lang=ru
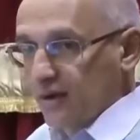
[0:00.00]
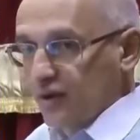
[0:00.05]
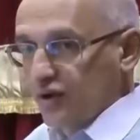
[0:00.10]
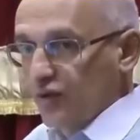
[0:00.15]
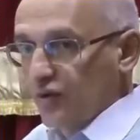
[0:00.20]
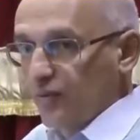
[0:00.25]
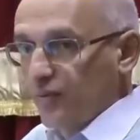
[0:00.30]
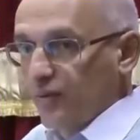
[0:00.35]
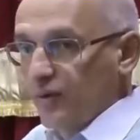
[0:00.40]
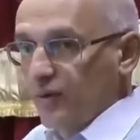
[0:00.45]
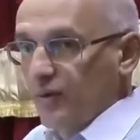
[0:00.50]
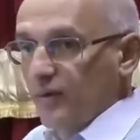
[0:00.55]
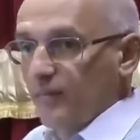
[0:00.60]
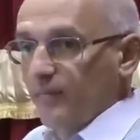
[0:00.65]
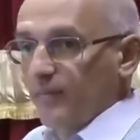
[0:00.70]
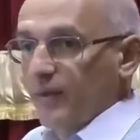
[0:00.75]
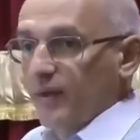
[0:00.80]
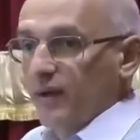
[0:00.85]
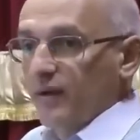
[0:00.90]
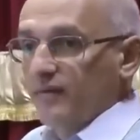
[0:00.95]
чтобы
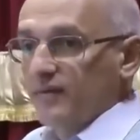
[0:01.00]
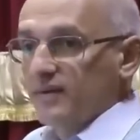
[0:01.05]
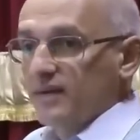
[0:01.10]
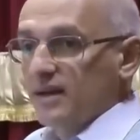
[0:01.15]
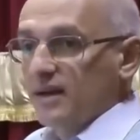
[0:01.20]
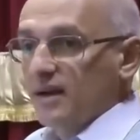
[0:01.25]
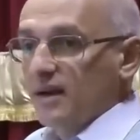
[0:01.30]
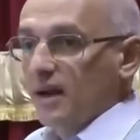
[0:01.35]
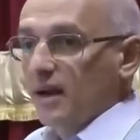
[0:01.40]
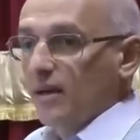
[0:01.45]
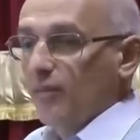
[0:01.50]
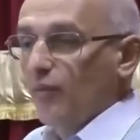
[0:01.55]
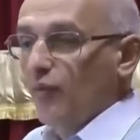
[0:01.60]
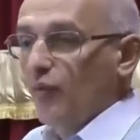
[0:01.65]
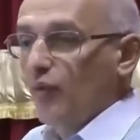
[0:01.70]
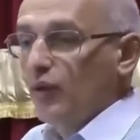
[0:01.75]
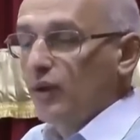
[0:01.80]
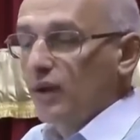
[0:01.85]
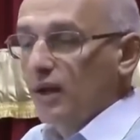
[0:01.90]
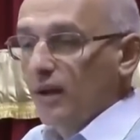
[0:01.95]
все
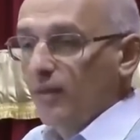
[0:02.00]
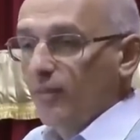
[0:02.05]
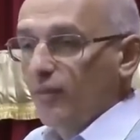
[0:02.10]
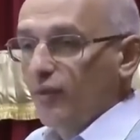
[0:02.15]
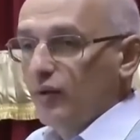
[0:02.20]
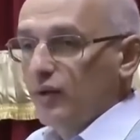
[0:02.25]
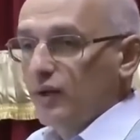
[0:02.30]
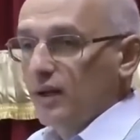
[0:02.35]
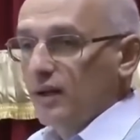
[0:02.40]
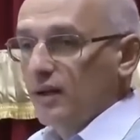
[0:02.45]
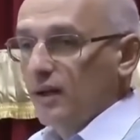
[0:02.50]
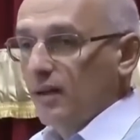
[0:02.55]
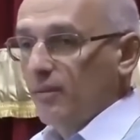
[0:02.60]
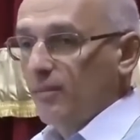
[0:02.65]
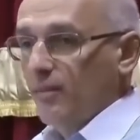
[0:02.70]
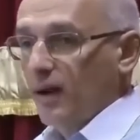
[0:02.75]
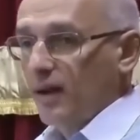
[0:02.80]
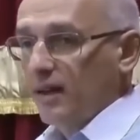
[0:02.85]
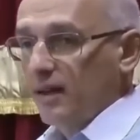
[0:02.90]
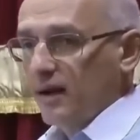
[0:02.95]
гормоны работали
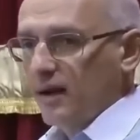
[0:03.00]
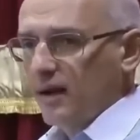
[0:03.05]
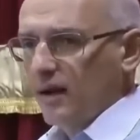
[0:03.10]
нормально,